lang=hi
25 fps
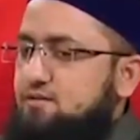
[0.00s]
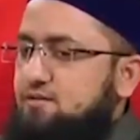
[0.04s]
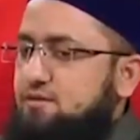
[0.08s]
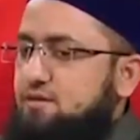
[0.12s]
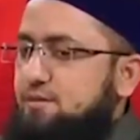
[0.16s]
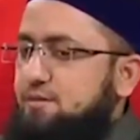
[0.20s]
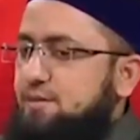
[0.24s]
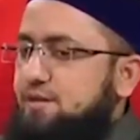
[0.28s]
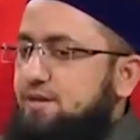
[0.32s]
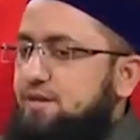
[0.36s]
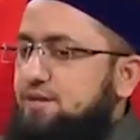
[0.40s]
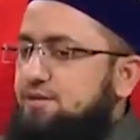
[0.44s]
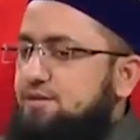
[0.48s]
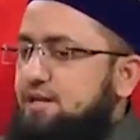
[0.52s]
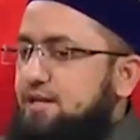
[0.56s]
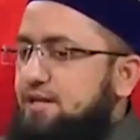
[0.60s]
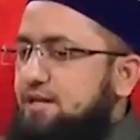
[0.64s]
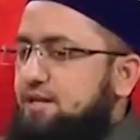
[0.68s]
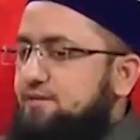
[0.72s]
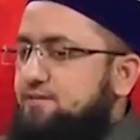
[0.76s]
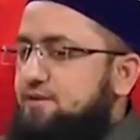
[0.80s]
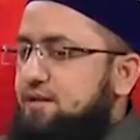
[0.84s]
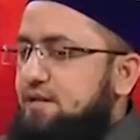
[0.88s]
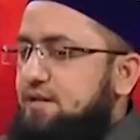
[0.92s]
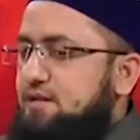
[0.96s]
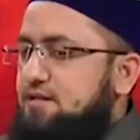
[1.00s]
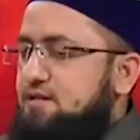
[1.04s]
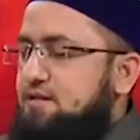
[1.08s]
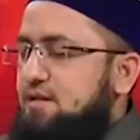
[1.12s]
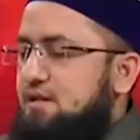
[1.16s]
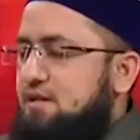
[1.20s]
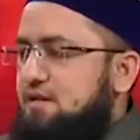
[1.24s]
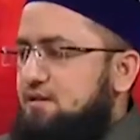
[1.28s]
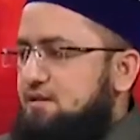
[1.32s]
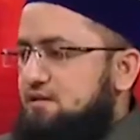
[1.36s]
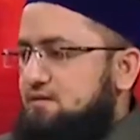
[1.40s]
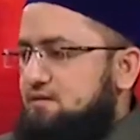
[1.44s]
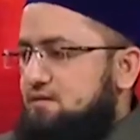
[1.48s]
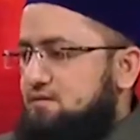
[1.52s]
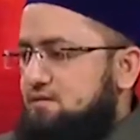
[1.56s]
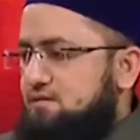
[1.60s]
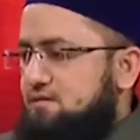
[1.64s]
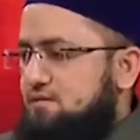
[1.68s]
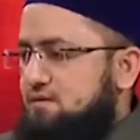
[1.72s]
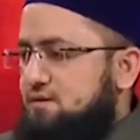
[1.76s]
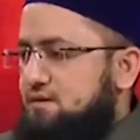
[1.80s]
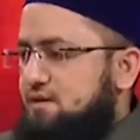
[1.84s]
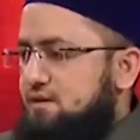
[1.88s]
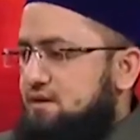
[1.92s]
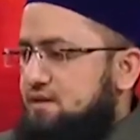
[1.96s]
सब्र की तारीफ़ के इंसान
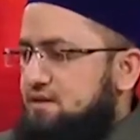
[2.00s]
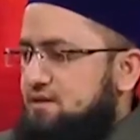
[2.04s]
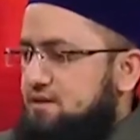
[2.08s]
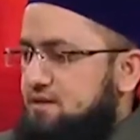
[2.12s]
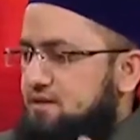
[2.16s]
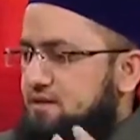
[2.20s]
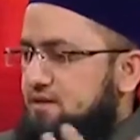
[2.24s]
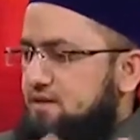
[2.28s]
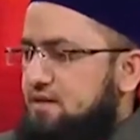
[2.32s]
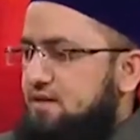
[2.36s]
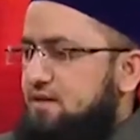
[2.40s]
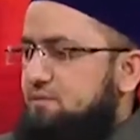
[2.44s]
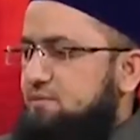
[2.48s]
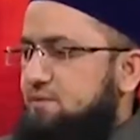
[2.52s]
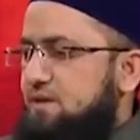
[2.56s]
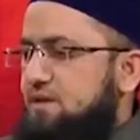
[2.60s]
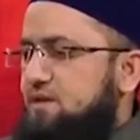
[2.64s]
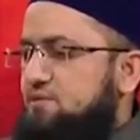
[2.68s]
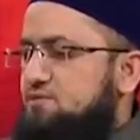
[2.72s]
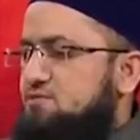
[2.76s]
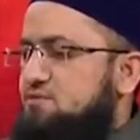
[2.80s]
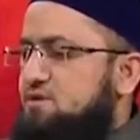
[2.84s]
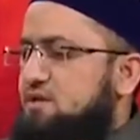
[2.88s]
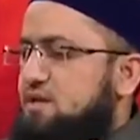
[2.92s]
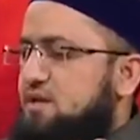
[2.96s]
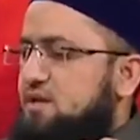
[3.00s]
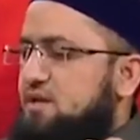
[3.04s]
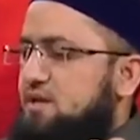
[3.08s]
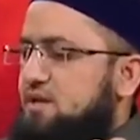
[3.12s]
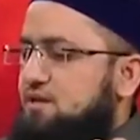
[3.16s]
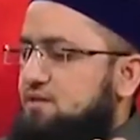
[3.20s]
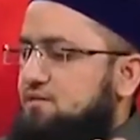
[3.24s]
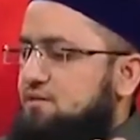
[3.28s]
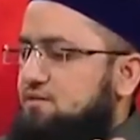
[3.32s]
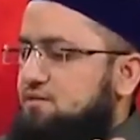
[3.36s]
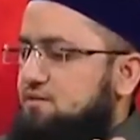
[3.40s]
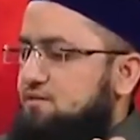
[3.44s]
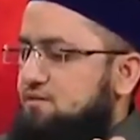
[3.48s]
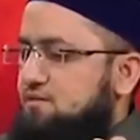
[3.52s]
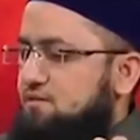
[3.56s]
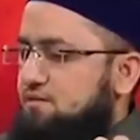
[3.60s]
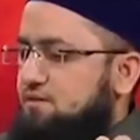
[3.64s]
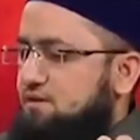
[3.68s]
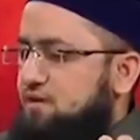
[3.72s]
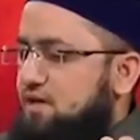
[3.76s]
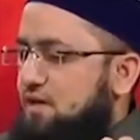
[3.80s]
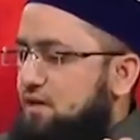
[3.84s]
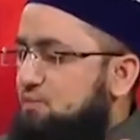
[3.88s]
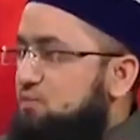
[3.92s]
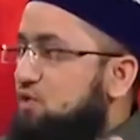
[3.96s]
की ज़िंदगी में उसके
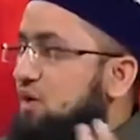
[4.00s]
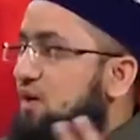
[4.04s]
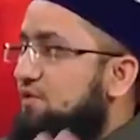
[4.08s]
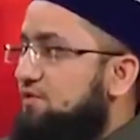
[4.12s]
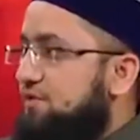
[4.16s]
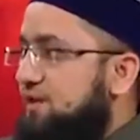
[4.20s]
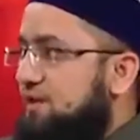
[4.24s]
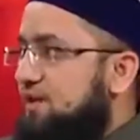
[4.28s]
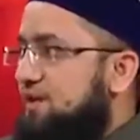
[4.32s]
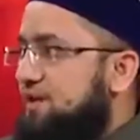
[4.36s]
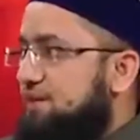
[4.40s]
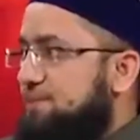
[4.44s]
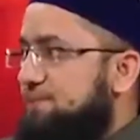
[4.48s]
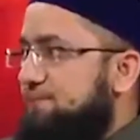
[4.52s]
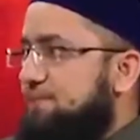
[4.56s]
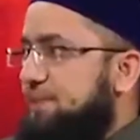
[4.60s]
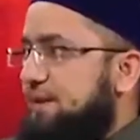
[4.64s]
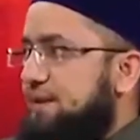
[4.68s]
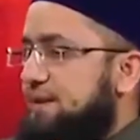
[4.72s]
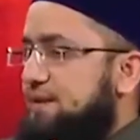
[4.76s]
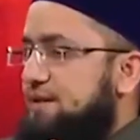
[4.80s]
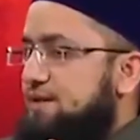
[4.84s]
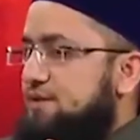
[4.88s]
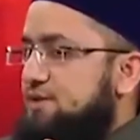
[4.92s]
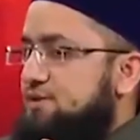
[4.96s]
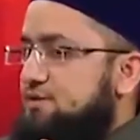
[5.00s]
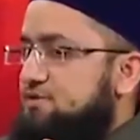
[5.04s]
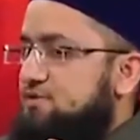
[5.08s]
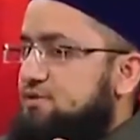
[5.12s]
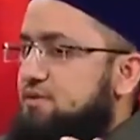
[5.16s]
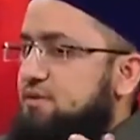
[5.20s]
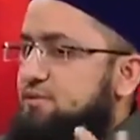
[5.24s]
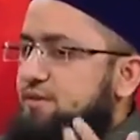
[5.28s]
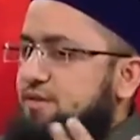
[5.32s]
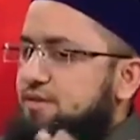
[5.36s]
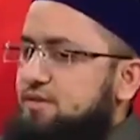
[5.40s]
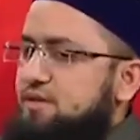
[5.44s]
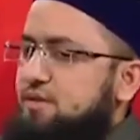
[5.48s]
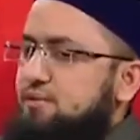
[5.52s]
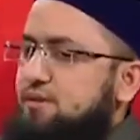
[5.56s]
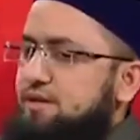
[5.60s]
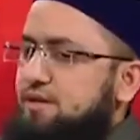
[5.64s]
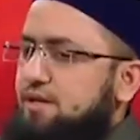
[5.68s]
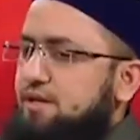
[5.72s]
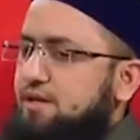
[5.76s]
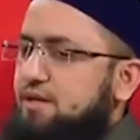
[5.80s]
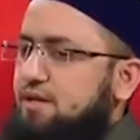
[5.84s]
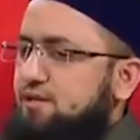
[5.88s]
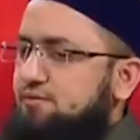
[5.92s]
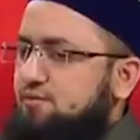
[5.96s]
नामवाफिक हम्म। जो तबीयत के
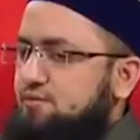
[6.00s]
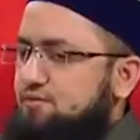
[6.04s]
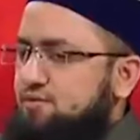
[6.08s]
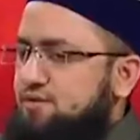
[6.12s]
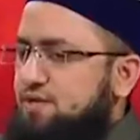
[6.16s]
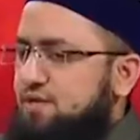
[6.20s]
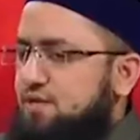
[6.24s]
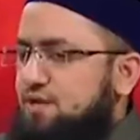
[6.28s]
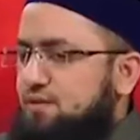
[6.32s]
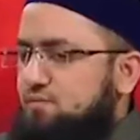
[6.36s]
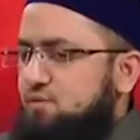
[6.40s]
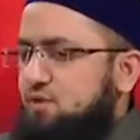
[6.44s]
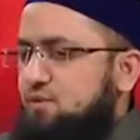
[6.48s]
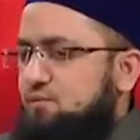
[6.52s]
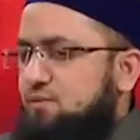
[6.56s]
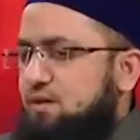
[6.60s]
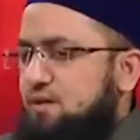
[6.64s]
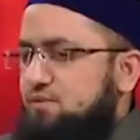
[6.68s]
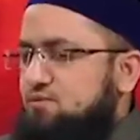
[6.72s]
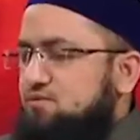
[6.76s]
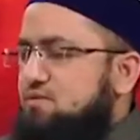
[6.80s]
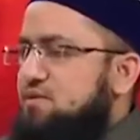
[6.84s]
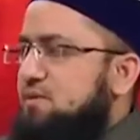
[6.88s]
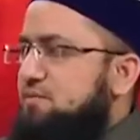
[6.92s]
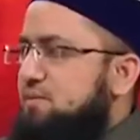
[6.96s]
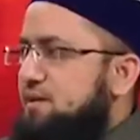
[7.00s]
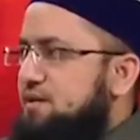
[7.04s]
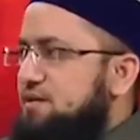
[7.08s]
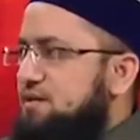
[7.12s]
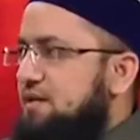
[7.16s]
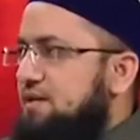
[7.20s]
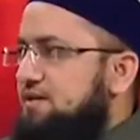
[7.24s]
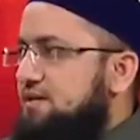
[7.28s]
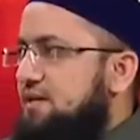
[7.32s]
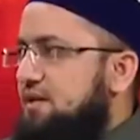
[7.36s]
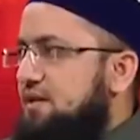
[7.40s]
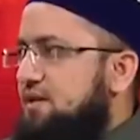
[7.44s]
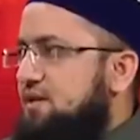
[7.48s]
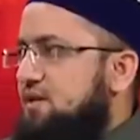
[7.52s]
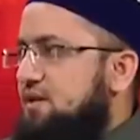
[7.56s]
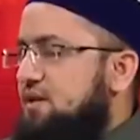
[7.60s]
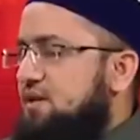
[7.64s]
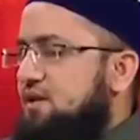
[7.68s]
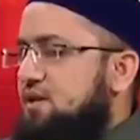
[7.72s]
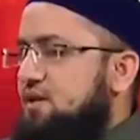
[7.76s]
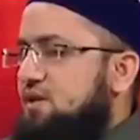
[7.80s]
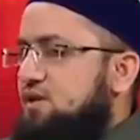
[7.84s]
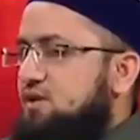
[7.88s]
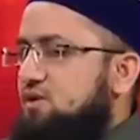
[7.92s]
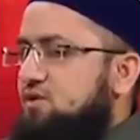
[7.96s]
बरखिलाफ़ हो इस तरह के मामला उससे पेश आते हैं
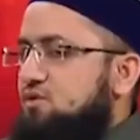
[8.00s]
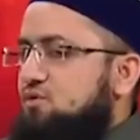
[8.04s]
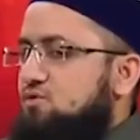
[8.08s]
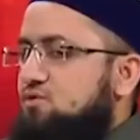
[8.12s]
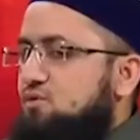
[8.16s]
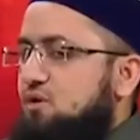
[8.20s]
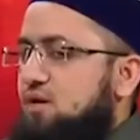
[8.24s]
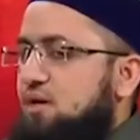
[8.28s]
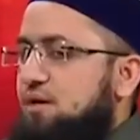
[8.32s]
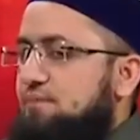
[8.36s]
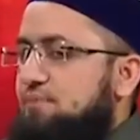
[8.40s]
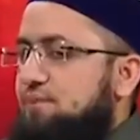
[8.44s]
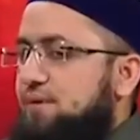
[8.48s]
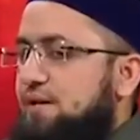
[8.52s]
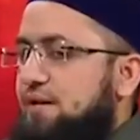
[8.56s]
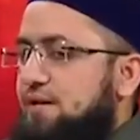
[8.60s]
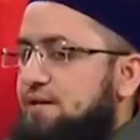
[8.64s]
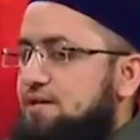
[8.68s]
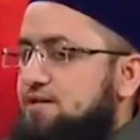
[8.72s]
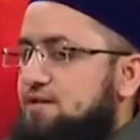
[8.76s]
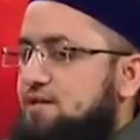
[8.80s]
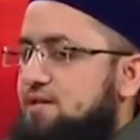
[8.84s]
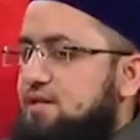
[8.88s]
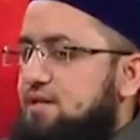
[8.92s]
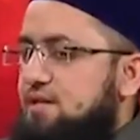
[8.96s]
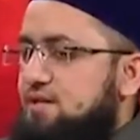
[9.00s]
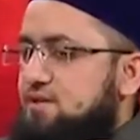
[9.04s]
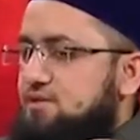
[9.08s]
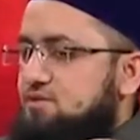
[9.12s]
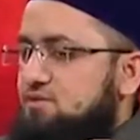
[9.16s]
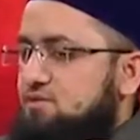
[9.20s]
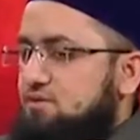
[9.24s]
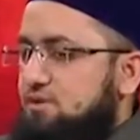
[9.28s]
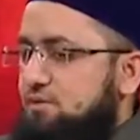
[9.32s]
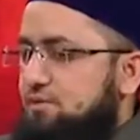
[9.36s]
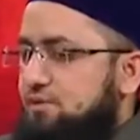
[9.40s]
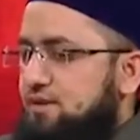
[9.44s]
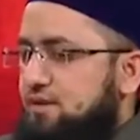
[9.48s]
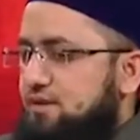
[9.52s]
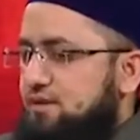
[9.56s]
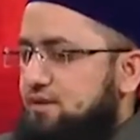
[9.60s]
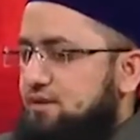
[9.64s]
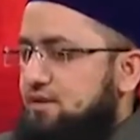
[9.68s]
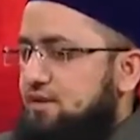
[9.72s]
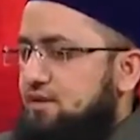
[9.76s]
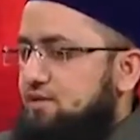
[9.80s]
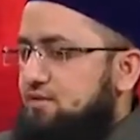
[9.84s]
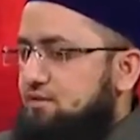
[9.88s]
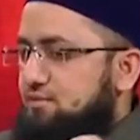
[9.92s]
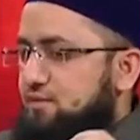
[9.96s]
तो अब ऐसी जो तबीयत
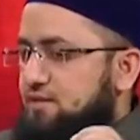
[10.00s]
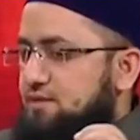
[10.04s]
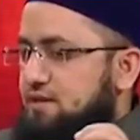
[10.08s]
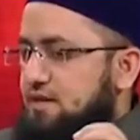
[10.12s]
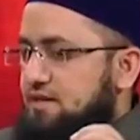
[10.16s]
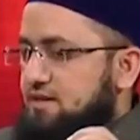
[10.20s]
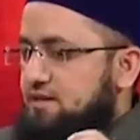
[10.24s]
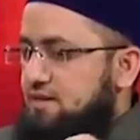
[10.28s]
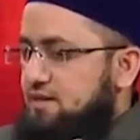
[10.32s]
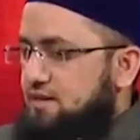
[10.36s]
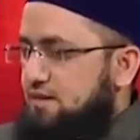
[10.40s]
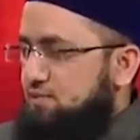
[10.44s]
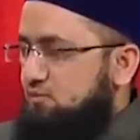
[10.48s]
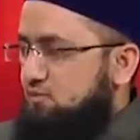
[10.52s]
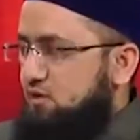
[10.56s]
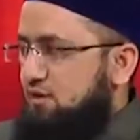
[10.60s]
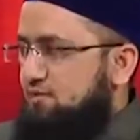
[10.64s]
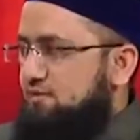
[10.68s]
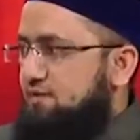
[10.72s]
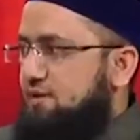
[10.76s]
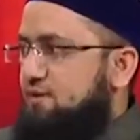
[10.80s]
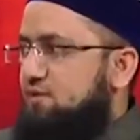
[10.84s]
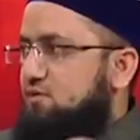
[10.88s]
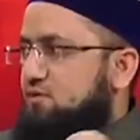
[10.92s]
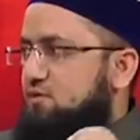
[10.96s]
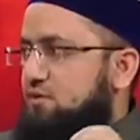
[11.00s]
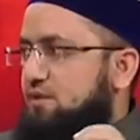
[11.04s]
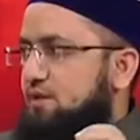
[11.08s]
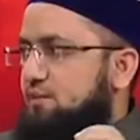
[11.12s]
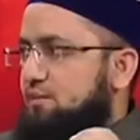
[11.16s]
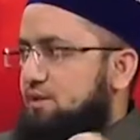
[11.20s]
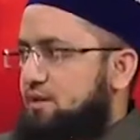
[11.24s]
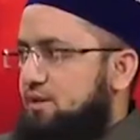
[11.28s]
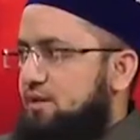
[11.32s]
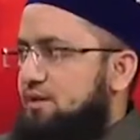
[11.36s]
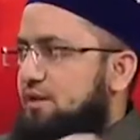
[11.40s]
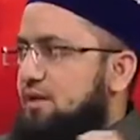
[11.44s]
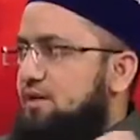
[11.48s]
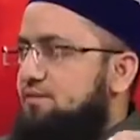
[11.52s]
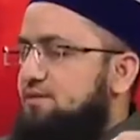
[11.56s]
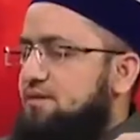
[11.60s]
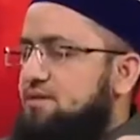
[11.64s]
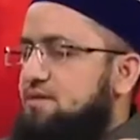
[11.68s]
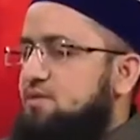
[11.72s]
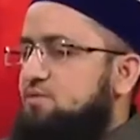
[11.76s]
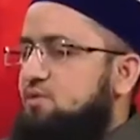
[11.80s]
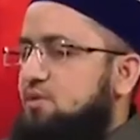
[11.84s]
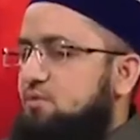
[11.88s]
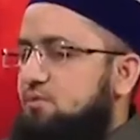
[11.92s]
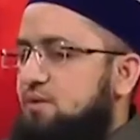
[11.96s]
के और मिजाज के नामवाफिक हों या बरखिलाफ़
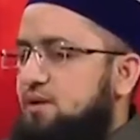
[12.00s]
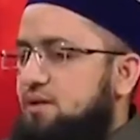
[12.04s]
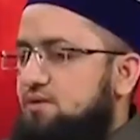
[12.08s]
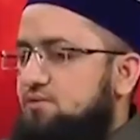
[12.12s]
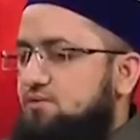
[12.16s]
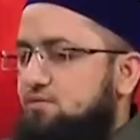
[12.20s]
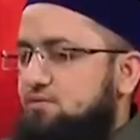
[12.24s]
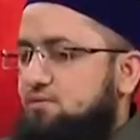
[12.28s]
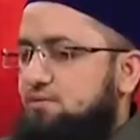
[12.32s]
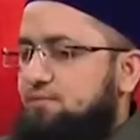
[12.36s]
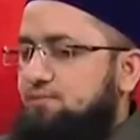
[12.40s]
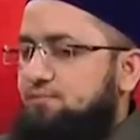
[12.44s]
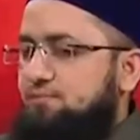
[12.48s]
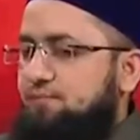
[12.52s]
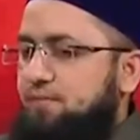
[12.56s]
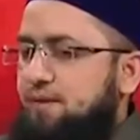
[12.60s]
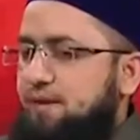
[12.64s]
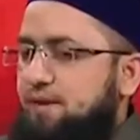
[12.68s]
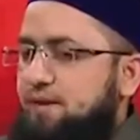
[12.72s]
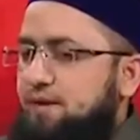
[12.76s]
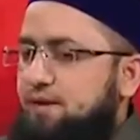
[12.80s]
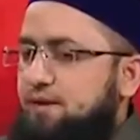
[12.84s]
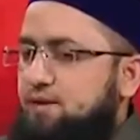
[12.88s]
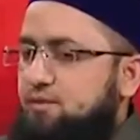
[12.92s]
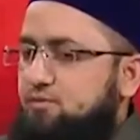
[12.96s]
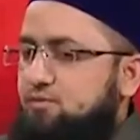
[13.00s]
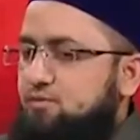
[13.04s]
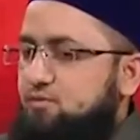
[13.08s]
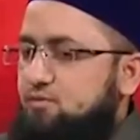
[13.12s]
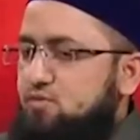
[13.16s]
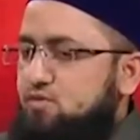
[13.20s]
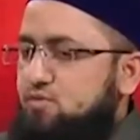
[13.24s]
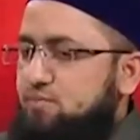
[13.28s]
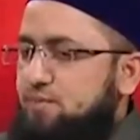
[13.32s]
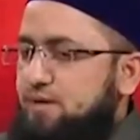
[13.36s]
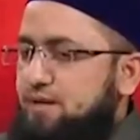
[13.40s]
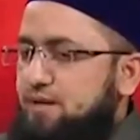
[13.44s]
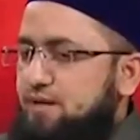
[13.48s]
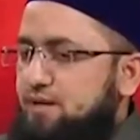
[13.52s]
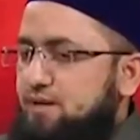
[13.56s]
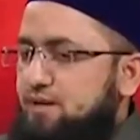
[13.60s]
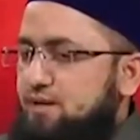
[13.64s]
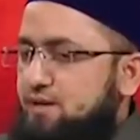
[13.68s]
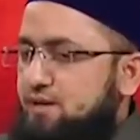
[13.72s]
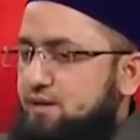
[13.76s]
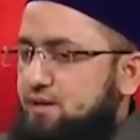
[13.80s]
ऐसे मामला हों तो उस पर